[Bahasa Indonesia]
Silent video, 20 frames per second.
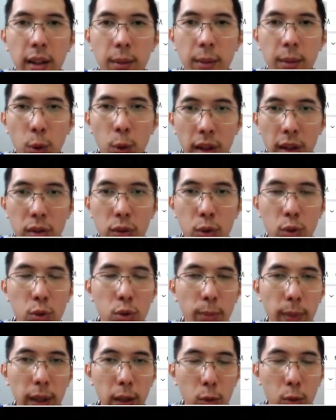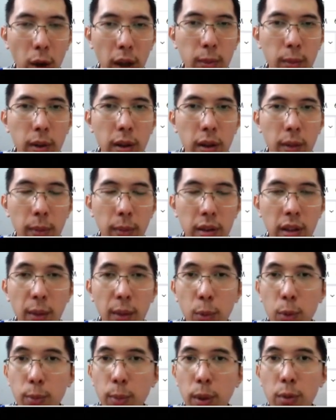bullish untuk Bitcoin
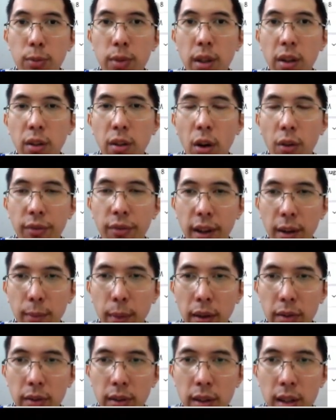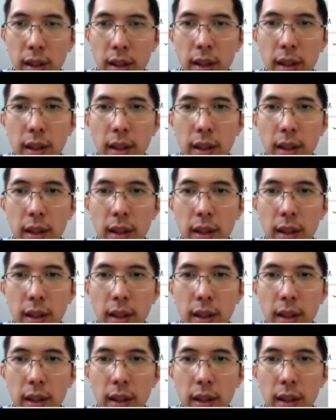meskipun belum terkonfirmasi.